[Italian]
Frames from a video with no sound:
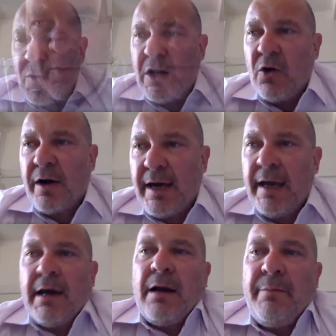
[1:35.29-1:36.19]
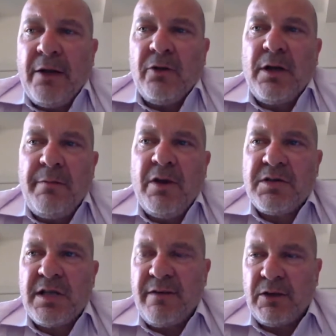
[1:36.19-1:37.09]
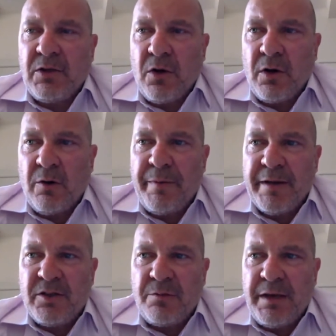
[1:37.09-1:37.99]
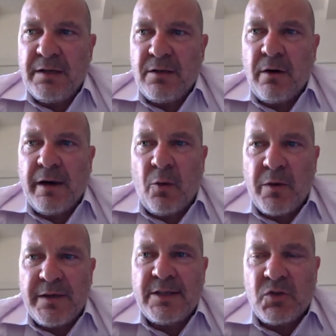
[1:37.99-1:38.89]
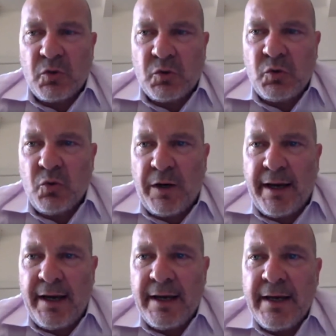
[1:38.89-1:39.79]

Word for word: Quello che almeno dal mio osservatorio percepisco è che queste strutture